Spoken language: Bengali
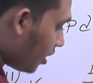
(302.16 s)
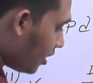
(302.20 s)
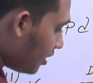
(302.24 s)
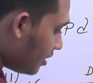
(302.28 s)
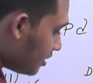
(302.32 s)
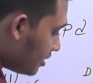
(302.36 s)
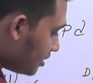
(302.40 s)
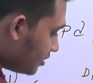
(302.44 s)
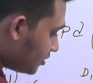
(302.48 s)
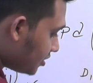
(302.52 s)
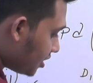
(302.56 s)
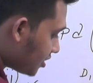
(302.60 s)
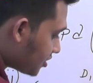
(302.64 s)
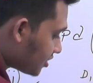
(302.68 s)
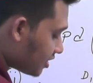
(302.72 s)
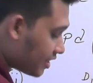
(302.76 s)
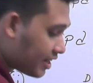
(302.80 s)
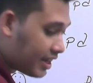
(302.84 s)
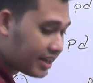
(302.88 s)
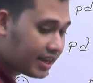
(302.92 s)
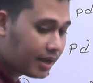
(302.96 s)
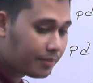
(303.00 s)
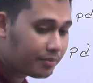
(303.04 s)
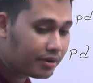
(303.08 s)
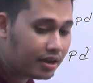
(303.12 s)
না জাস্ট
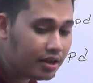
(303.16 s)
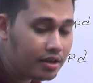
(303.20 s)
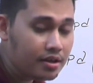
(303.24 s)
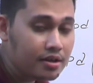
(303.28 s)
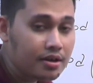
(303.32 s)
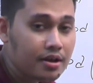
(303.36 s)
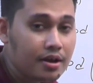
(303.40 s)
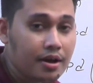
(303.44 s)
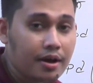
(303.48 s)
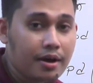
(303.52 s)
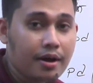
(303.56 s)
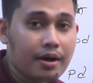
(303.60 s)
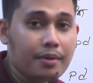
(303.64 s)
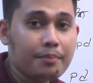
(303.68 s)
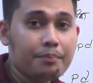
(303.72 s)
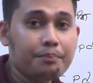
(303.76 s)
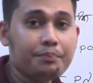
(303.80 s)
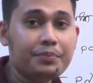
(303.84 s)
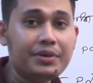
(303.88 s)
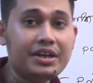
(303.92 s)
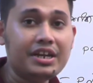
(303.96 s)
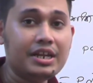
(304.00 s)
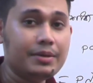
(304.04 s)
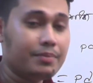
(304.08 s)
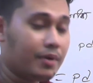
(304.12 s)
এখানে আমরা
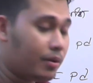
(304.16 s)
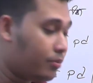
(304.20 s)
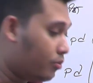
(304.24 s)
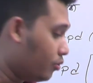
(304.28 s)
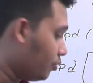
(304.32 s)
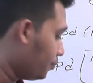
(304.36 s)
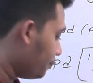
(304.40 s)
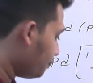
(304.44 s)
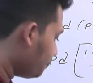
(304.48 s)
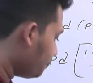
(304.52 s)
পিডি পাবো